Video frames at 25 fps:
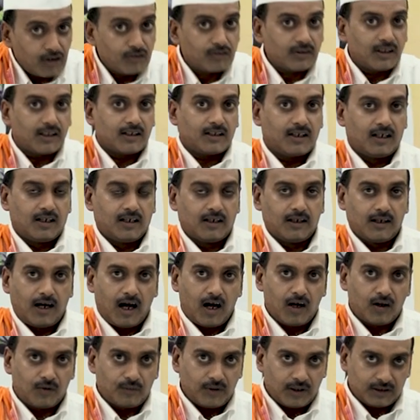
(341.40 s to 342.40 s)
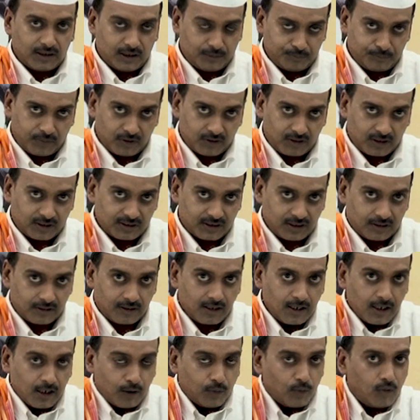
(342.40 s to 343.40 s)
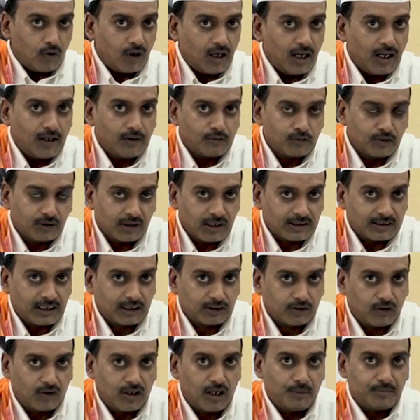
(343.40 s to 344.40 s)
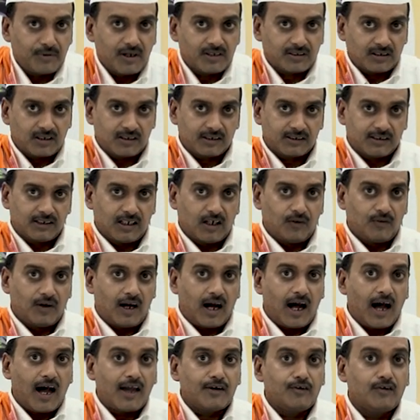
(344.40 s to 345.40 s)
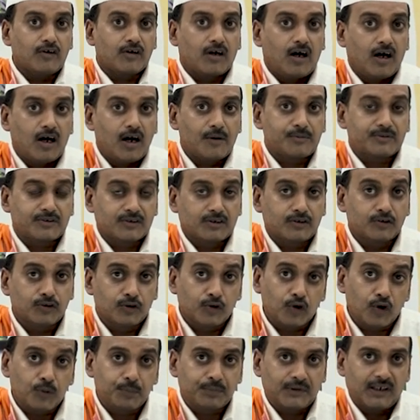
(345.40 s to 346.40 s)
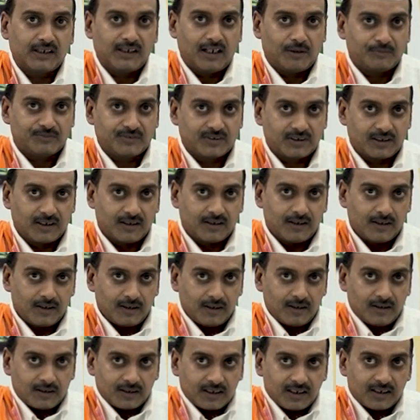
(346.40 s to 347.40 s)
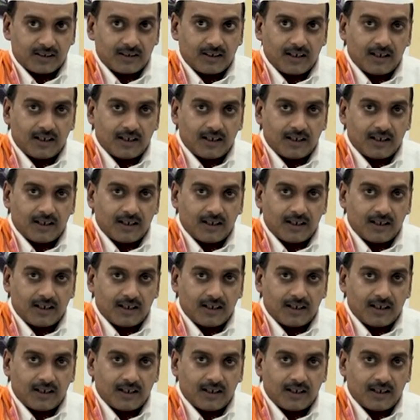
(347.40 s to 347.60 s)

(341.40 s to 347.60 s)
और एक है आयुर्वेदिक प्रोडक्शन वो है उनके साथ कोलाब्रेशन किया हुआ आयुर हर्ब्स ग्रुप के नाम से ठीक